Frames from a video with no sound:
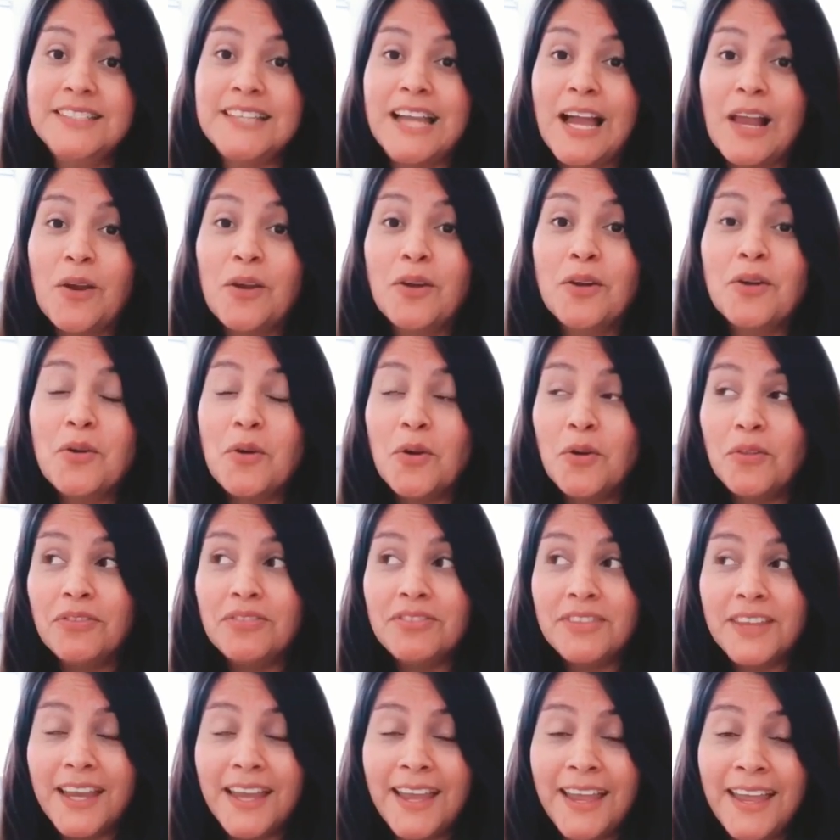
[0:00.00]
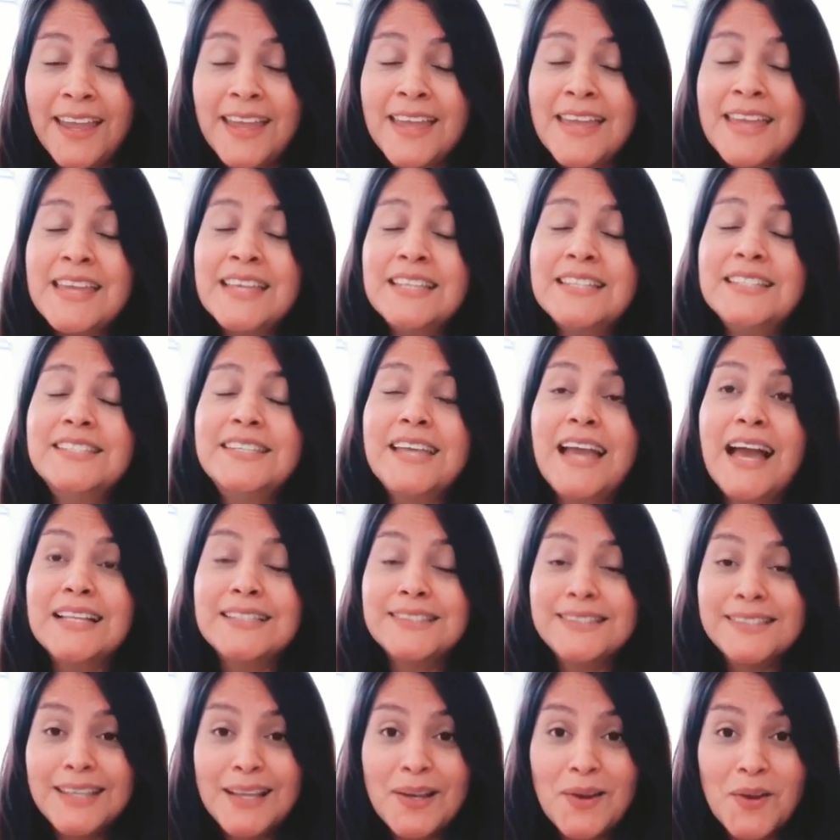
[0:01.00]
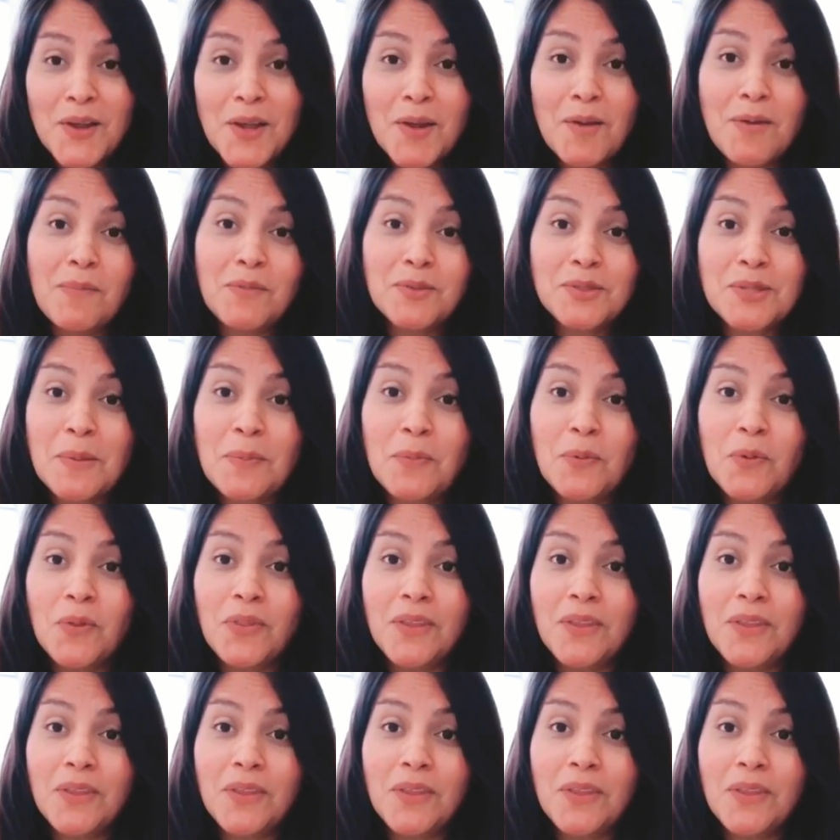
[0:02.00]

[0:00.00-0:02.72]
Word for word: Ya lo encontré, ya sé lo que vamos a